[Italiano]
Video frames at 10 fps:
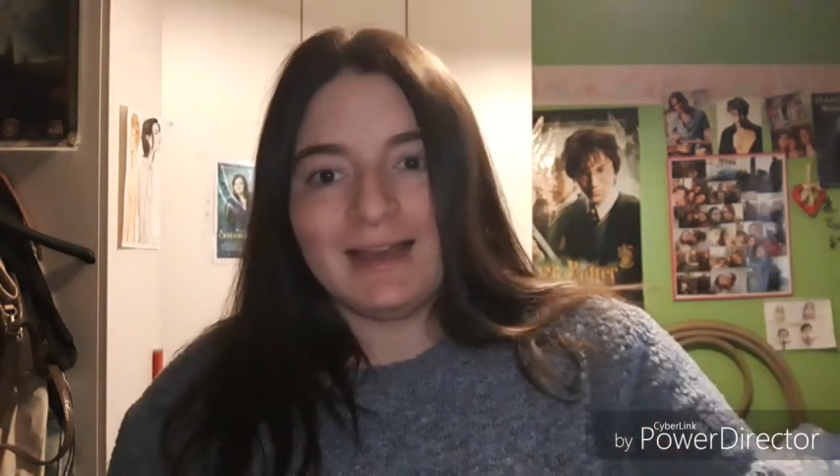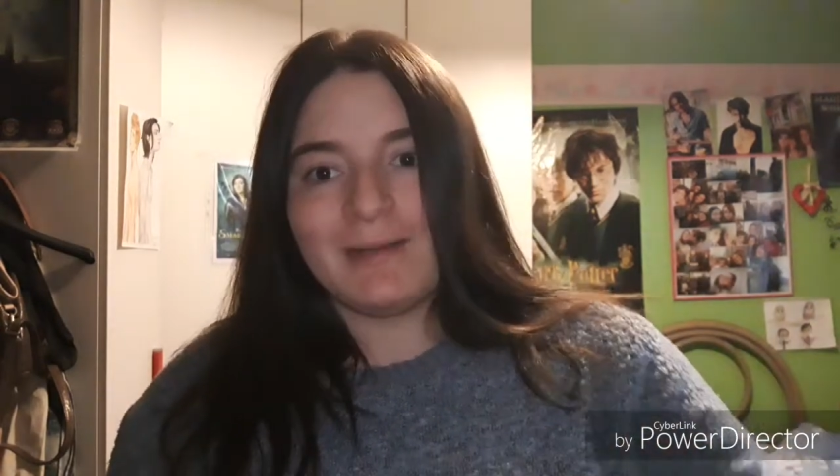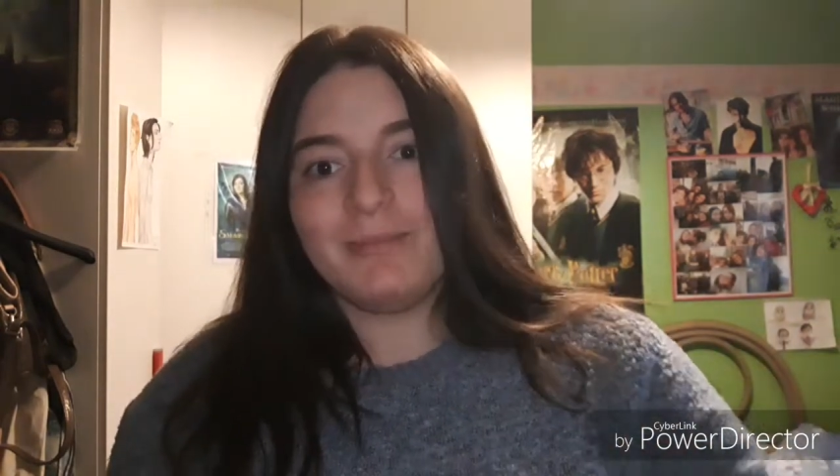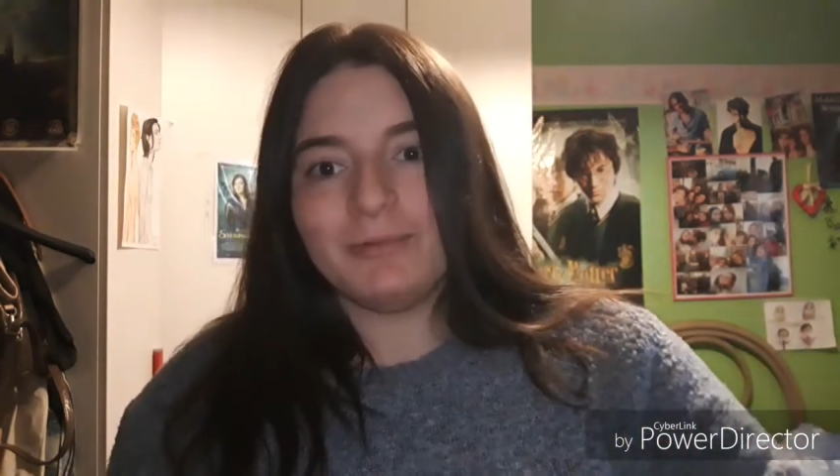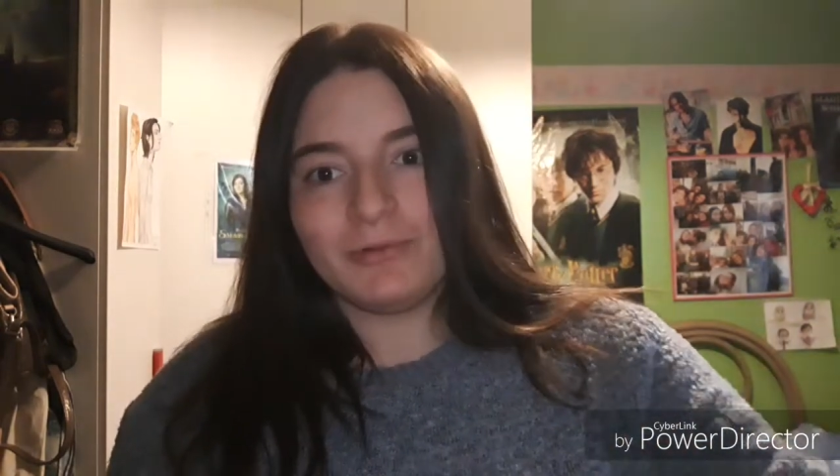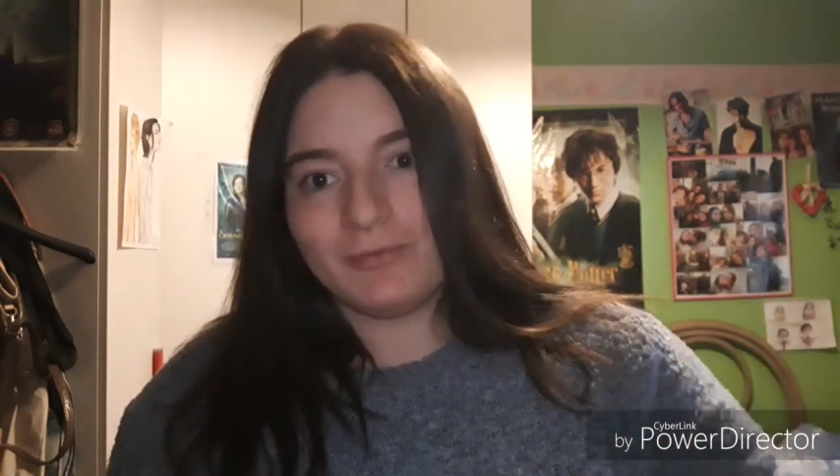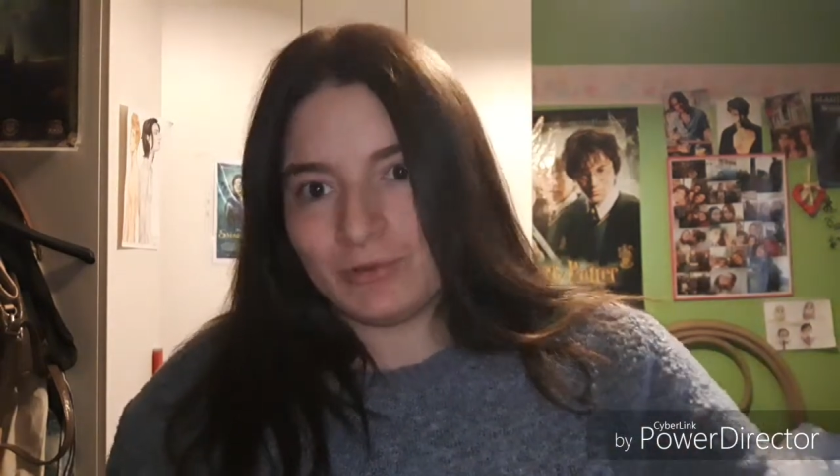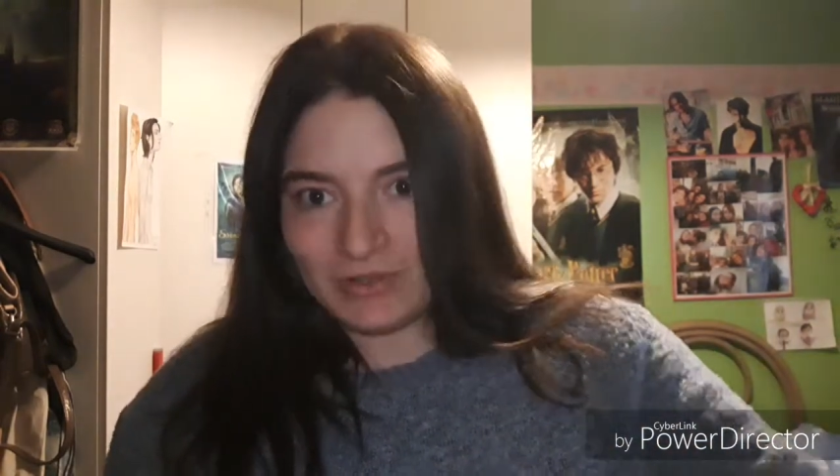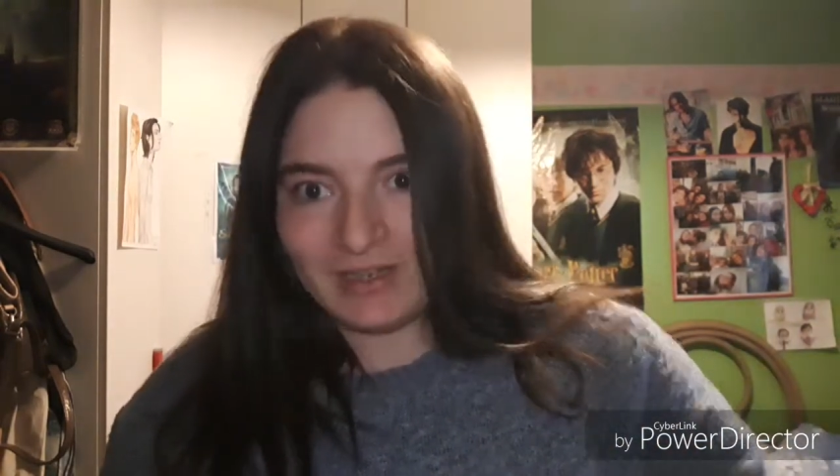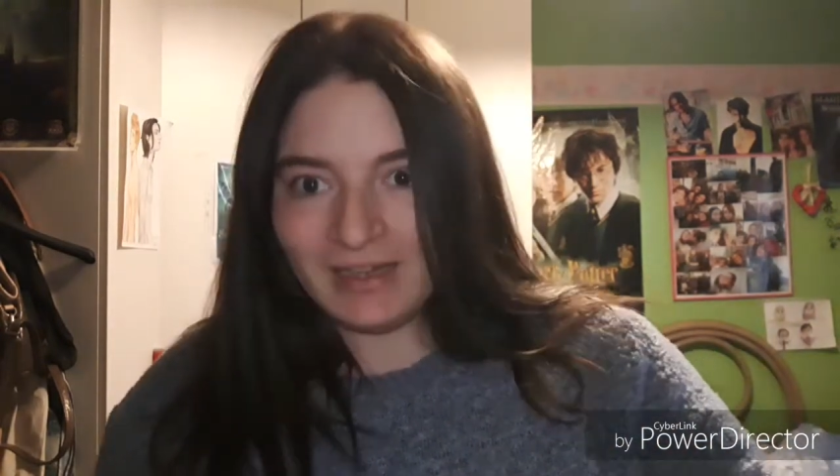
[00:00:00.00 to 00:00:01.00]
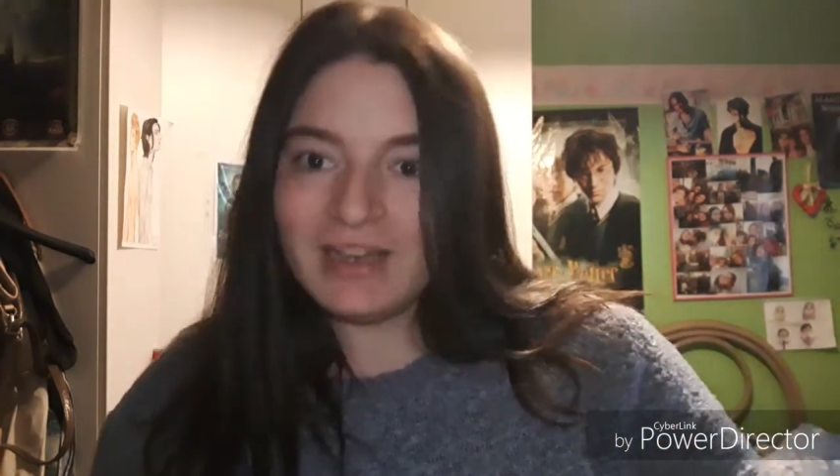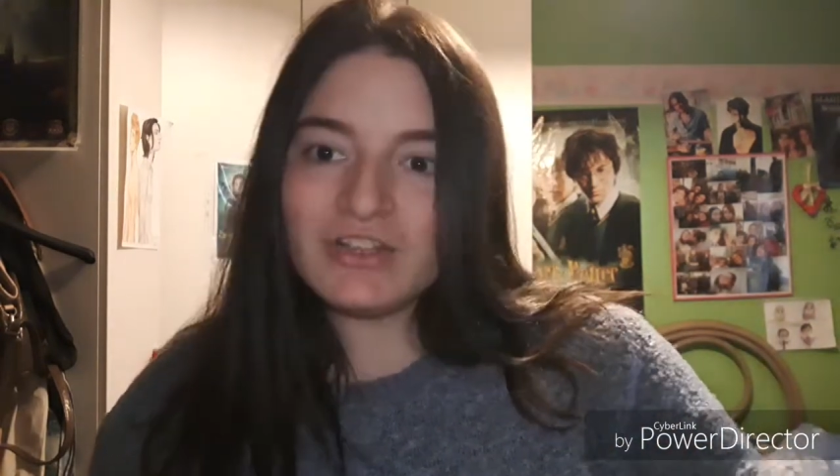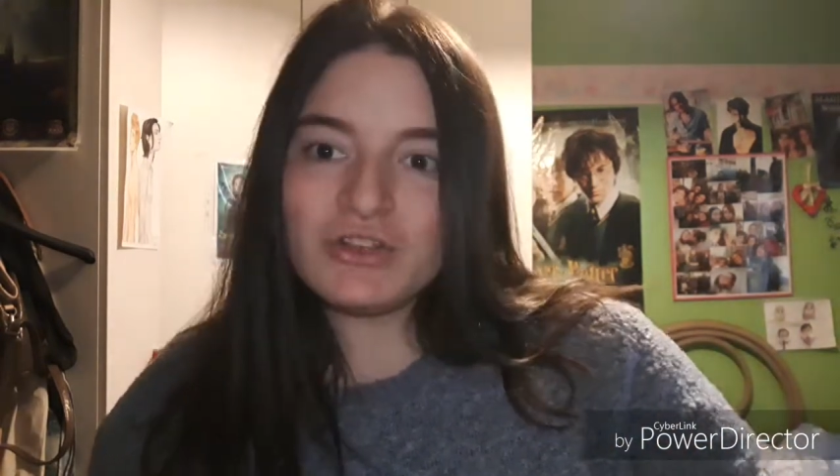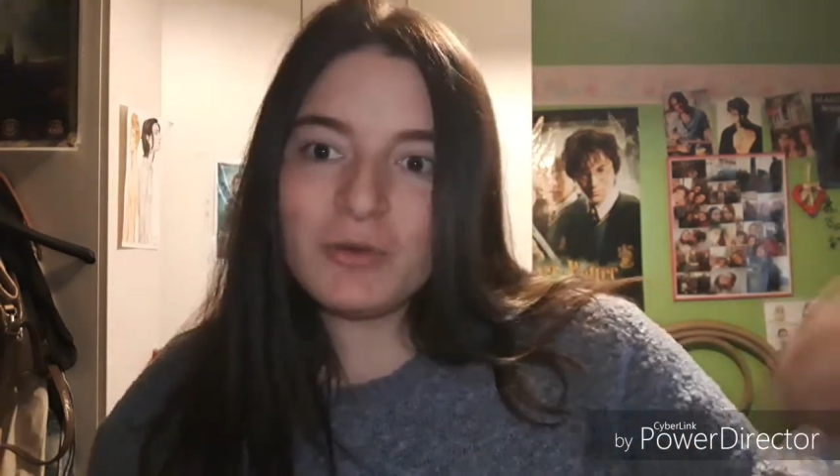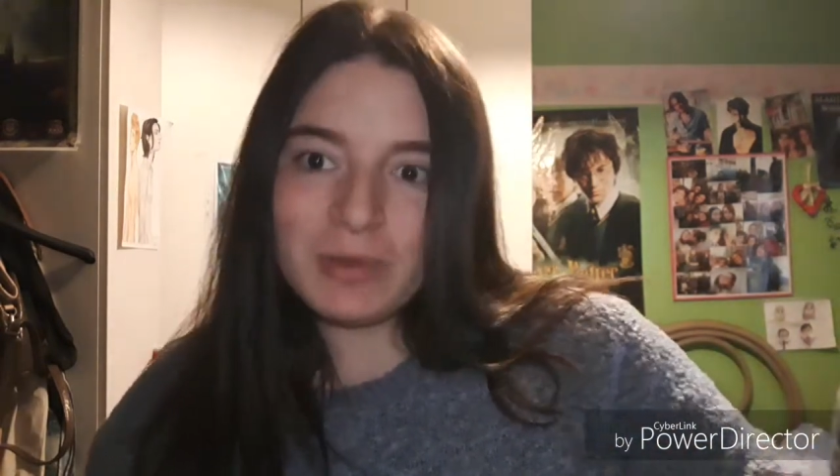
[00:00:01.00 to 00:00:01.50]
appunto bisogna
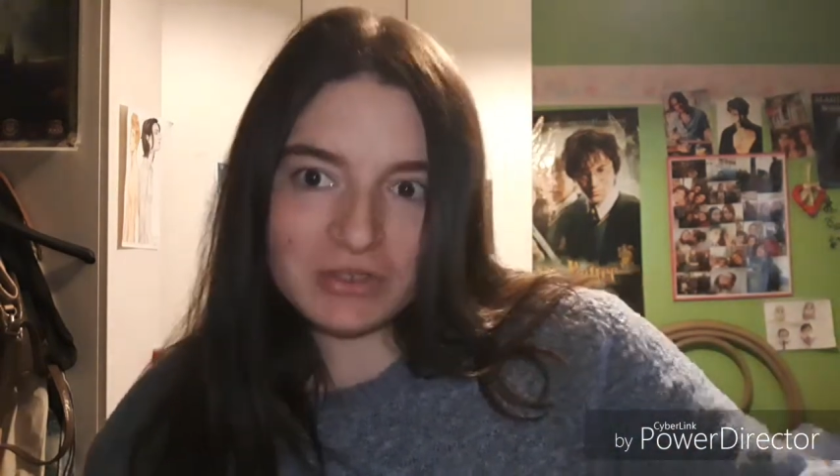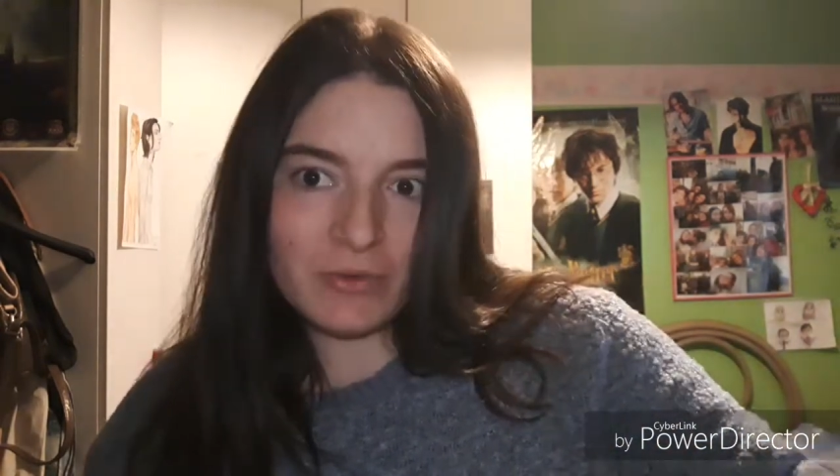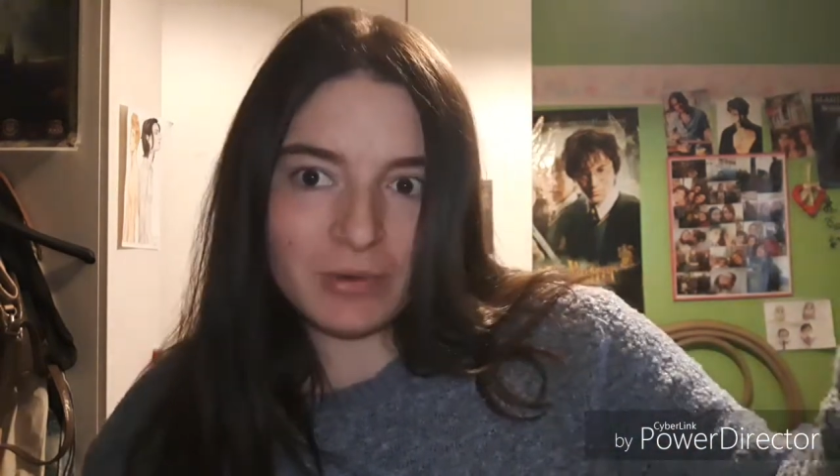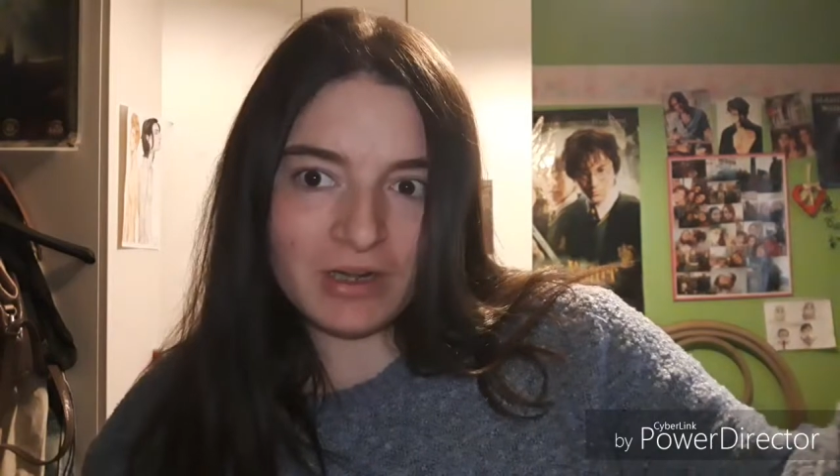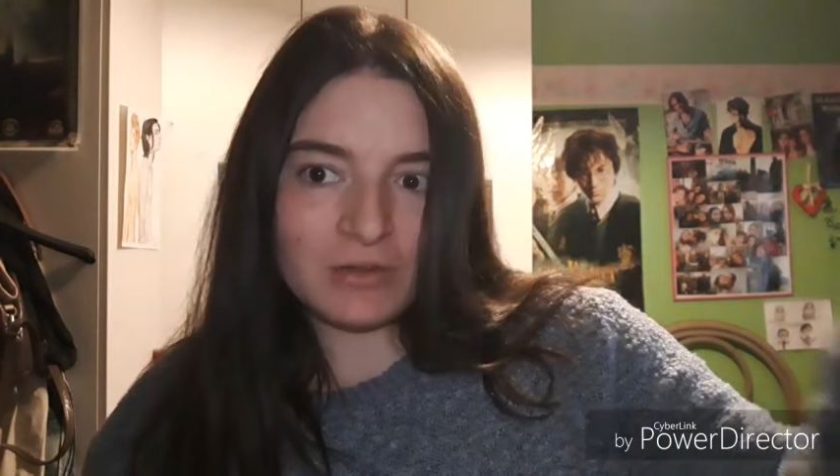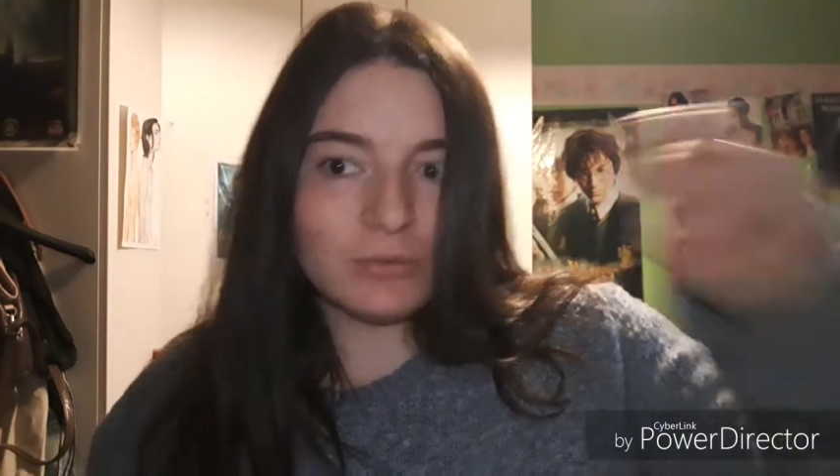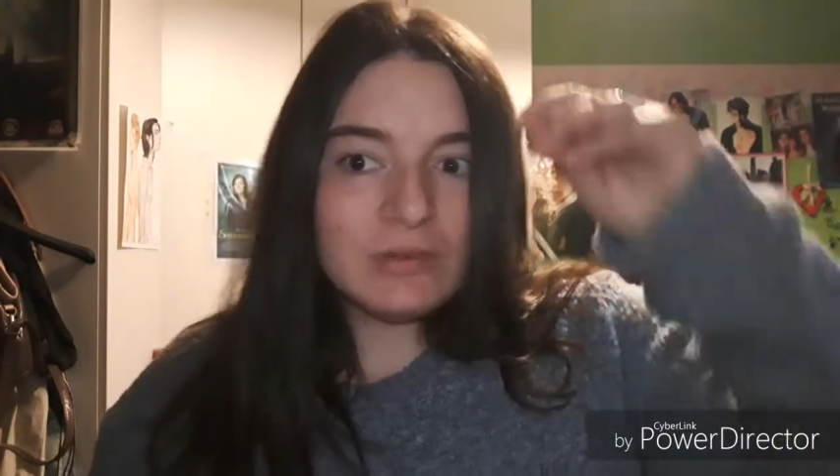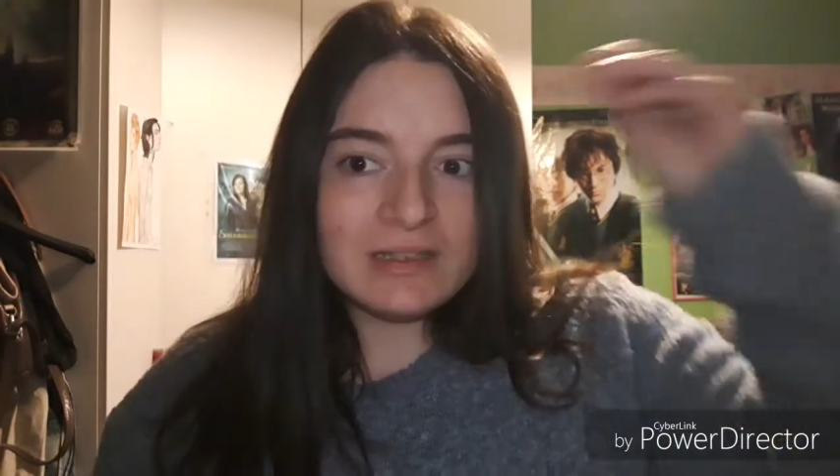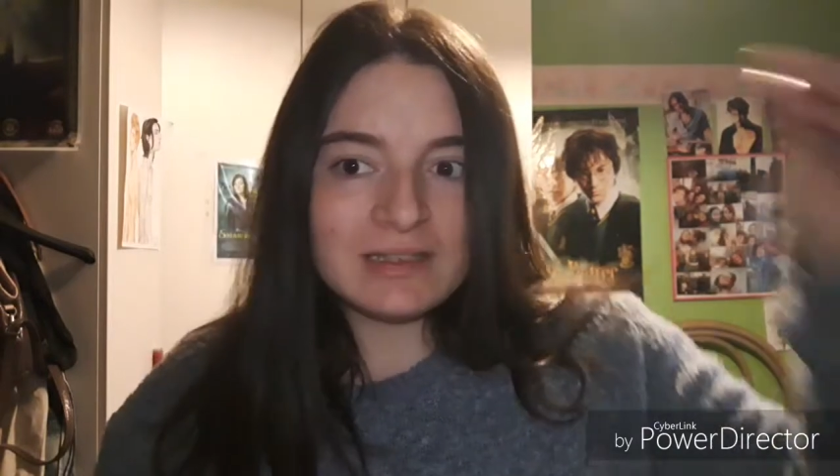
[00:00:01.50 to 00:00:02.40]
rileggerlo per scoprire tutti i